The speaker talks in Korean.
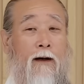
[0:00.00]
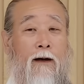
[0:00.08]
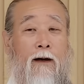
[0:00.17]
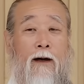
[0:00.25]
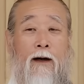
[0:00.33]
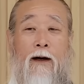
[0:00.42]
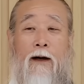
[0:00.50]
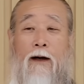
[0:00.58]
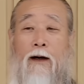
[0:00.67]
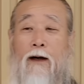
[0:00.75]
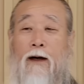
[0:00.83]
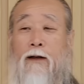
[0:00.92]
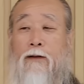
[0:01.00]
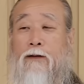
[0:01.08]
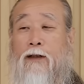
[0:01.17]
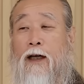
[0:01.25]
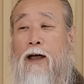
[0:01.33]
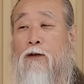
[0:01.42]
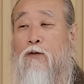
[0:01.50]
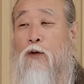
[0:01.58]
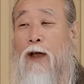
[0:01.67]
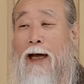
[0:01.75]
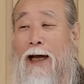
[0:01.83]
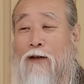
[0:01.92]
아, 생활
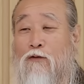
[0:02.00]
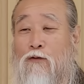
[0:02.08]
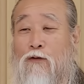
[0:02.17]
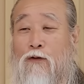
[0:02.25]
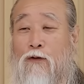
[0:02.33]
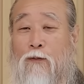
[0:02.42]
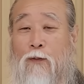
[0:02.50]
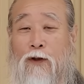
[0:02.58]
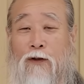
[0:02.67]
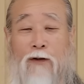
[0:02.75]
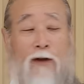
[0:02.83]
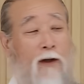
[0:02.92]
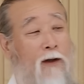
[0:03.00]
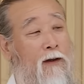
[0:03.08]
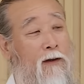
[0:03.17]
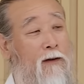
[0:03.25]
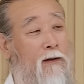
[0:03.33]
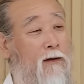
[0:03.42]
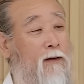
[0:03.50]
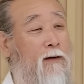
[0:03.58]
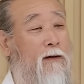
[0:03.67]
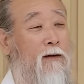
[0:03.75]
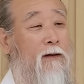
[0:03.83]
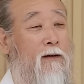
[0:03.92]
속에 아주
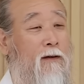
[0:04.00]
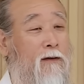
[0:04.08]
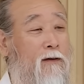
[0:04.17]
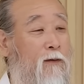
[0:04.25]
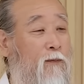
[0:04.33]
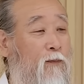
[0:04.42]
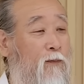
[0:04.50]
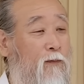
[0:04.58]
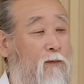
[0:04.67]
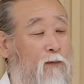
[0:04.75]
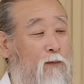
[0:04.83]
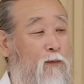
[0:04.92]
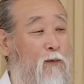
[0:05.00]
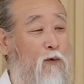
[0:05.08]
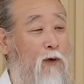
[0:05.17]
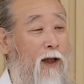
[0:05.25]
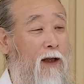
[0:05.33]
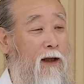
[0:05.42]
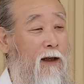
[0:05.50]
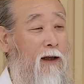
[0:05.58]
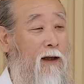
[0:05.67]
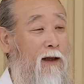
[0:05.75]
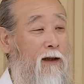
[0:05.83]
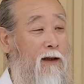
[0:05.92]
뭐그그좀
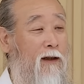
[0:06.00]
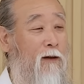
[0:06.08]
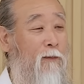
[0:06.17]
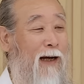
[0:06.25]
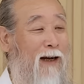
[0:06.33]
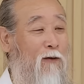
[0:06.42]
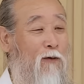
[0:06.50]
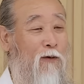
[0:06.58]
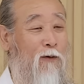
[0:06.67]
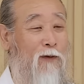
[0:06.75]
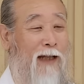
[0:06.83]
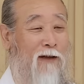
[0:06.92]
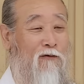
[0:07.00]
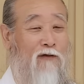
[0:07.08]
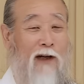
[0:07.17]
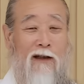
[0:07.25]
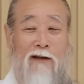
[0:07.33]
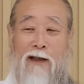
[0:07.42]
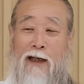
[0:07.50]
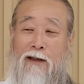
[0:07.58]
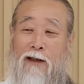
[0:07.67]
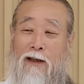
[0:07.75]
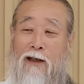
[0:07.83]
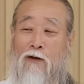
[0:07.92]
무게 있는 거 말고 단순한 걸
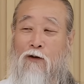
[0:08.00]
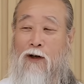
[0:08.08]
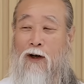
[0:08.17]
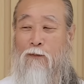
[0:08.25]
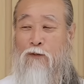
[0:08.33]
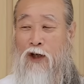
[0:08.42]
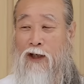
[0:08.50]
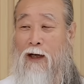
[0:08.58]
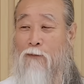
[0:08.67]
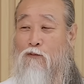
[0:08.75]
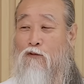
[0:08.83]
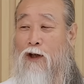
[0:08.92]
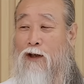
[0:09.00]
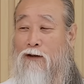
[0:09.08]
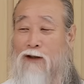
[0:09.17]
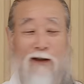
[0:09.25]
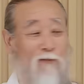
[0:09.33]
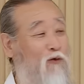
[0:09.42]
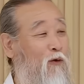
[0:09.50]
한다 해놓고 엄청난 무게를 지금